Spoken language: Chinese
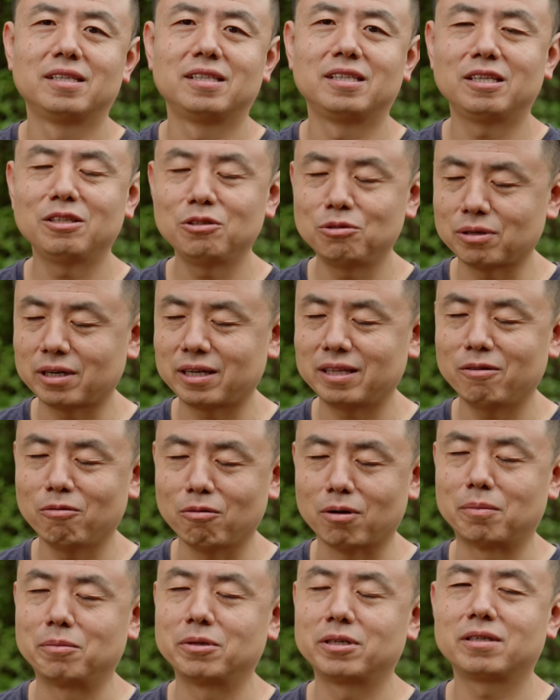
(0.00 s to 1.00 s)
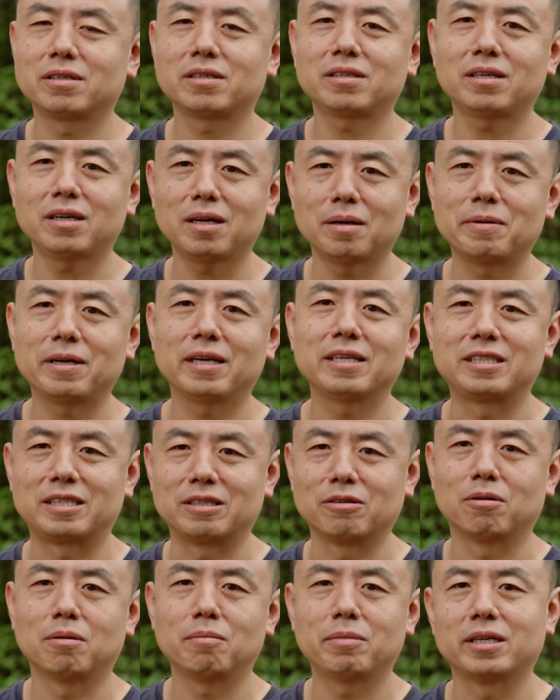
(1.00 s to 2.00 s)
您觉得我们是特别
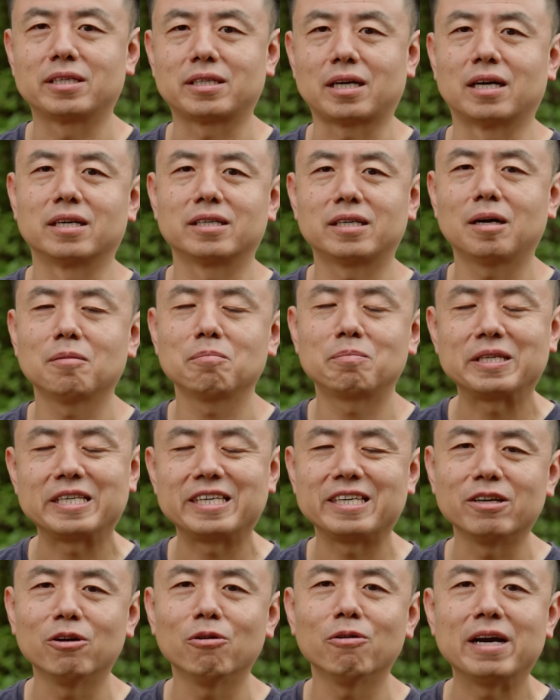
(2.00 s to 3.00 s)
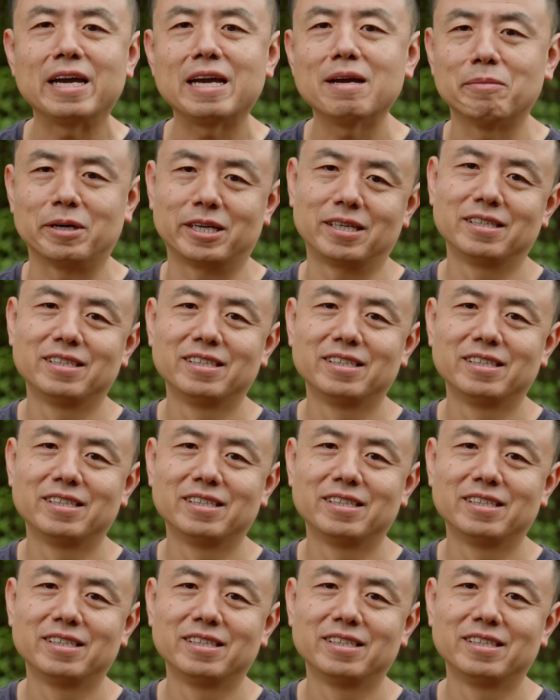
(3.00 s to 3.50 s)
喜欢被厂商 PUA 吗？